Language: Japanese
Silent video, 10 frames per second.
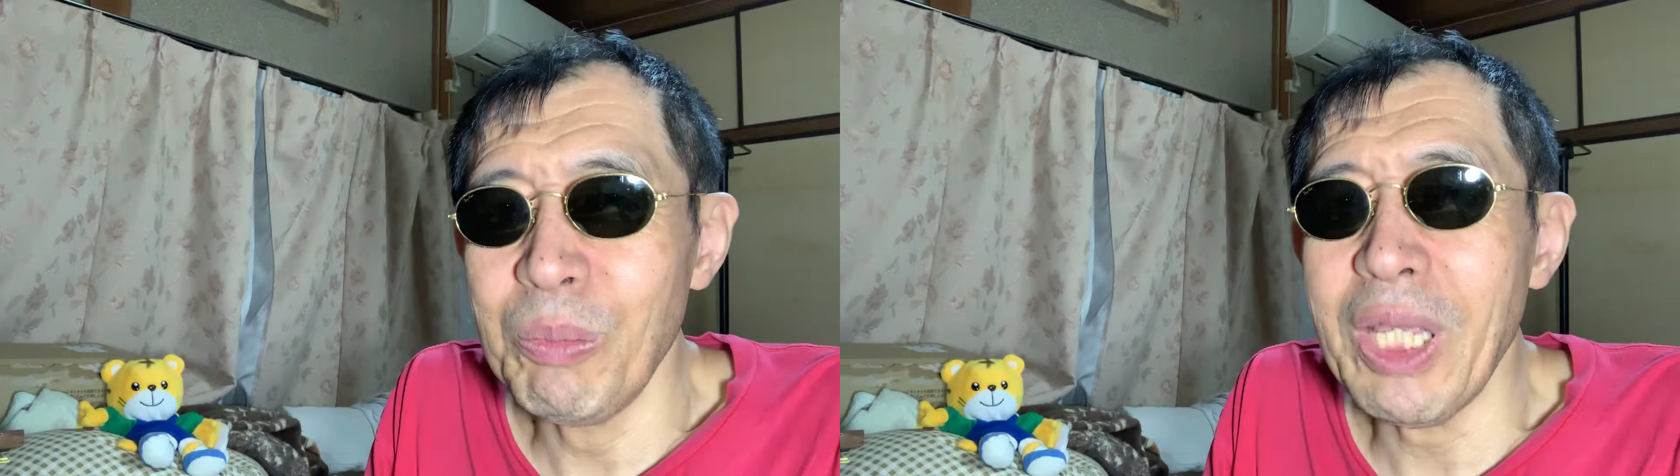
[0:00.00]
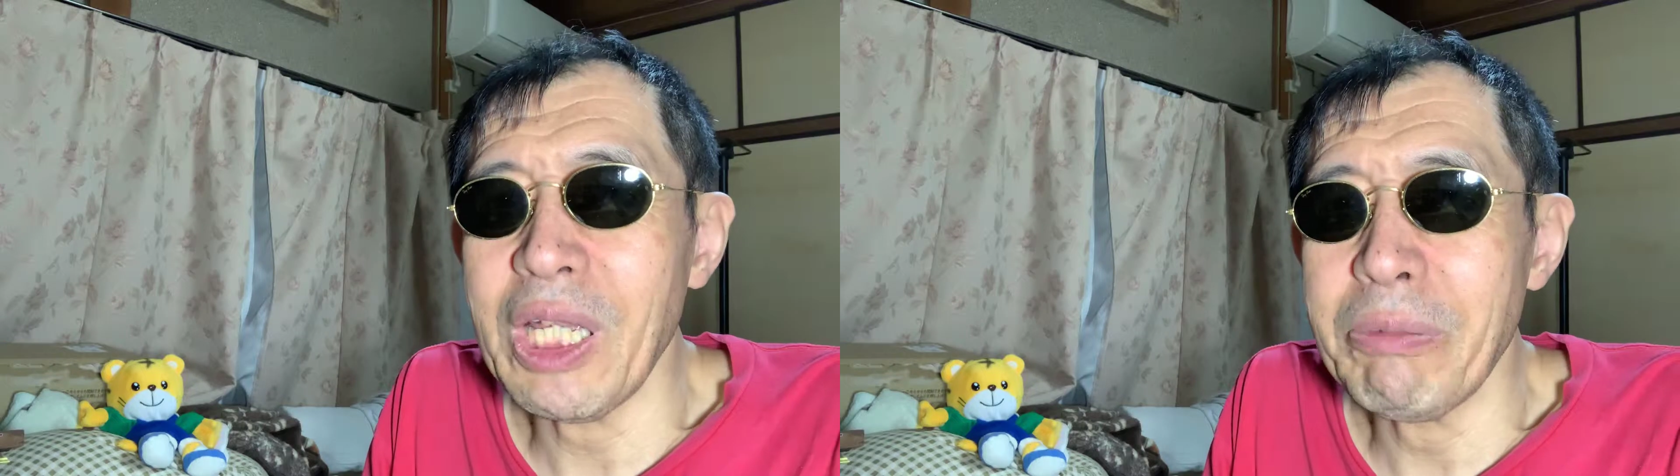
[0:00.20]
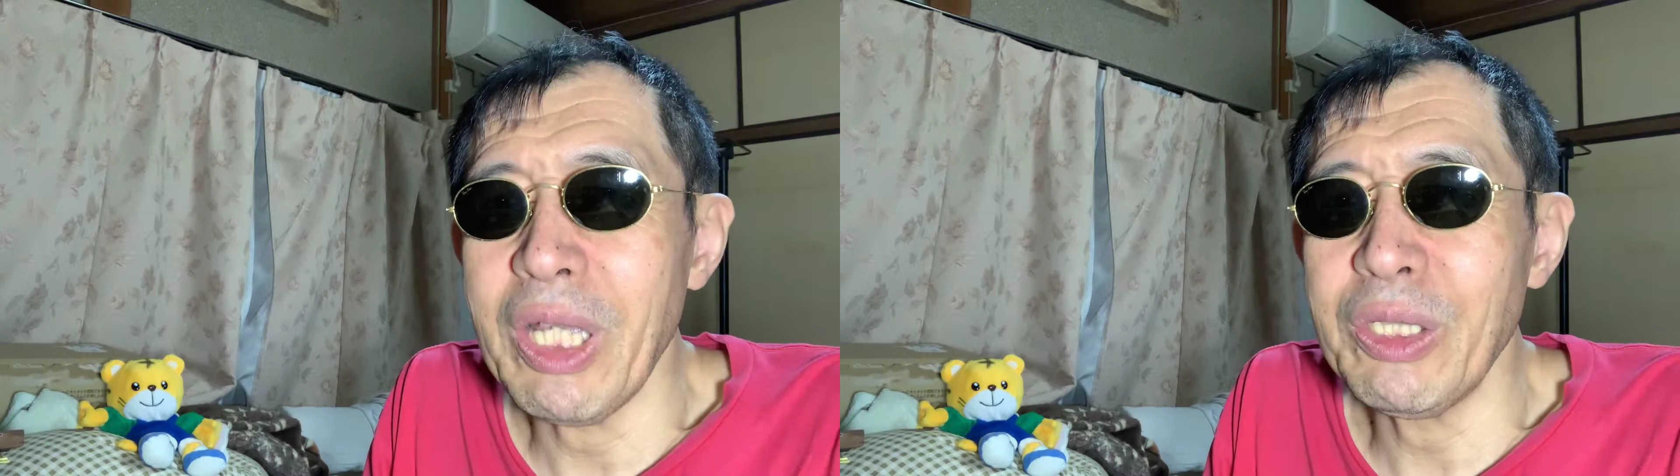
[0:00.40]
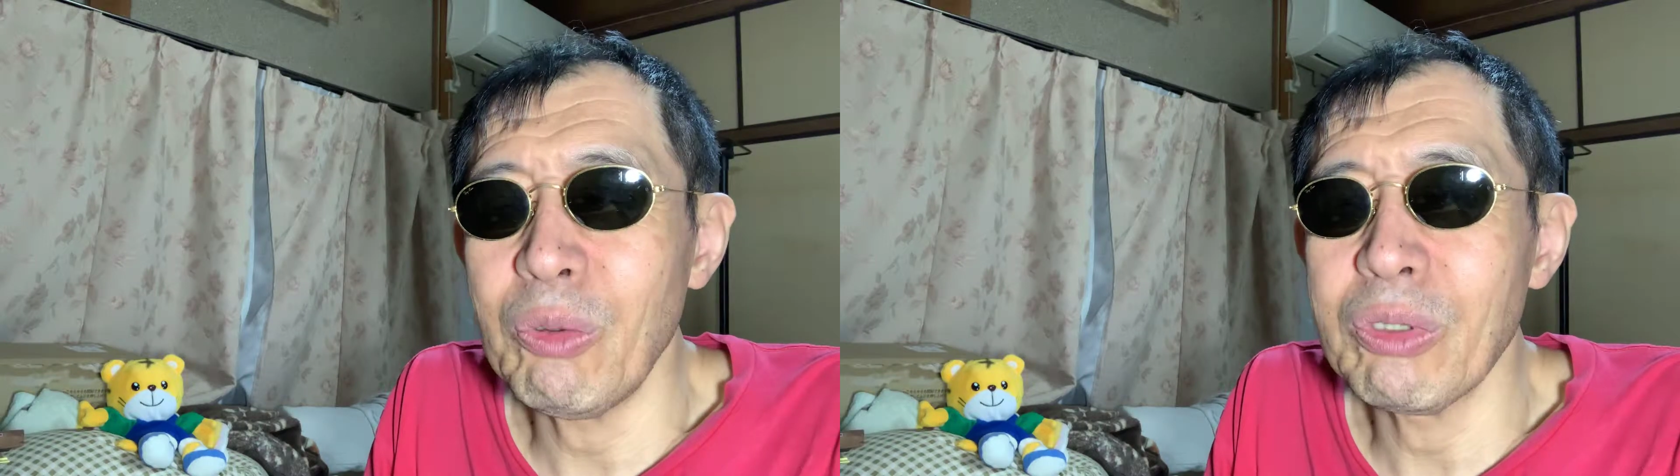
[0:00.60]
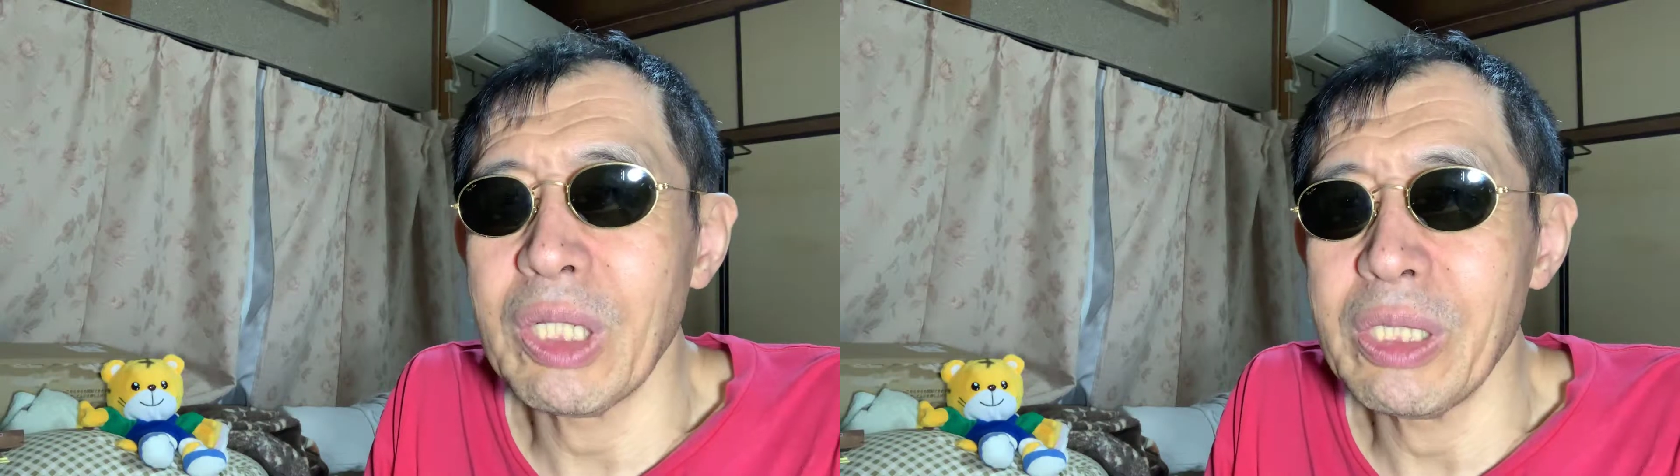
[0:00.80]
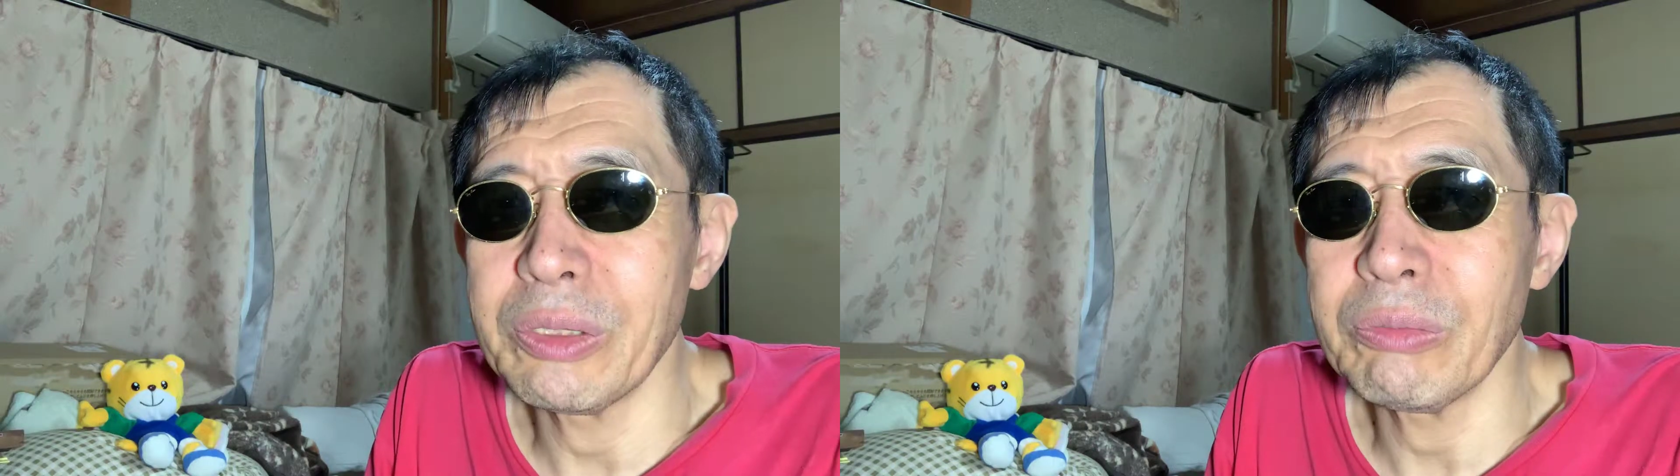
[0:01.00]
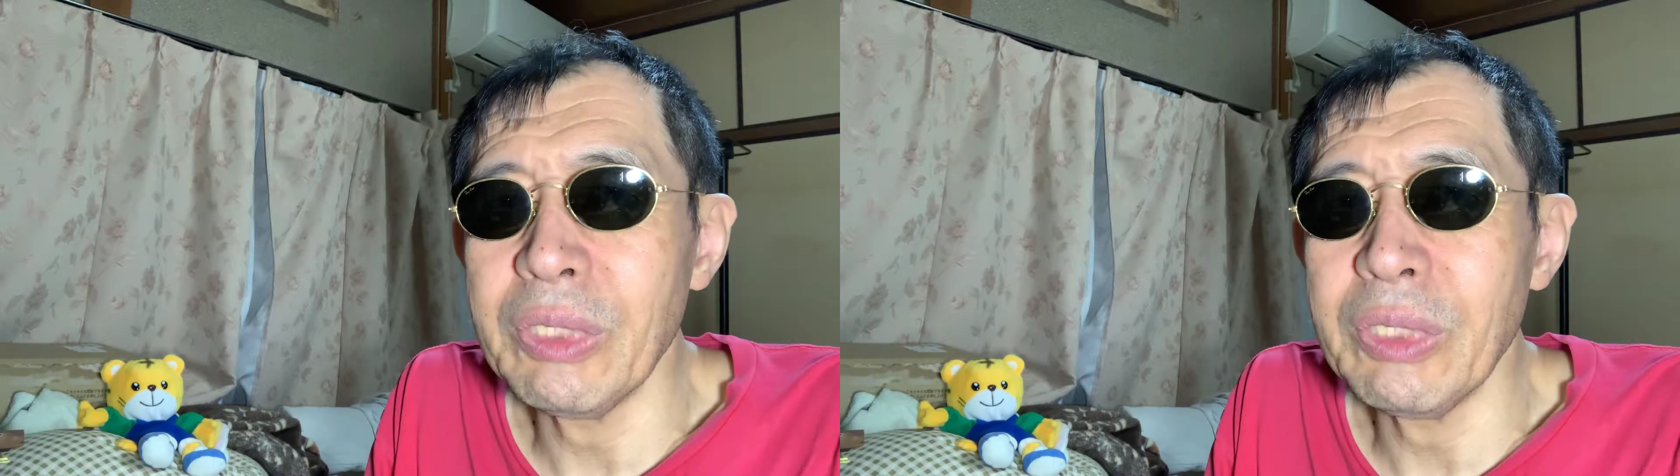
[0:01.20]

前から言われてることなんです。